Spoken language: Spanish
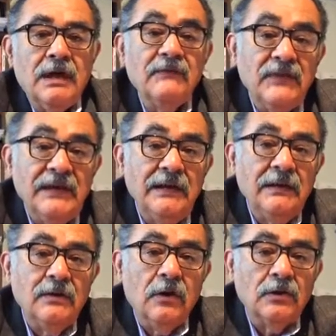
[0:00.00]
En fin,
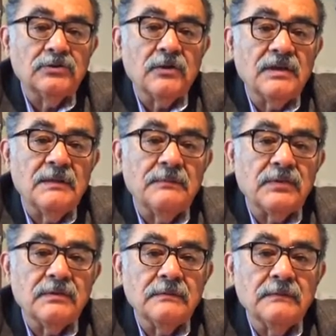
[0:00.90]
otros
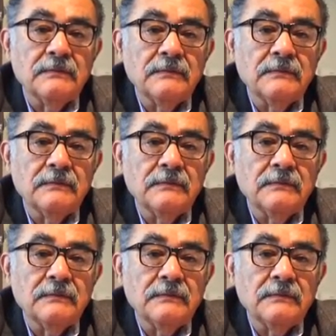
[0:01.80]
tiempos.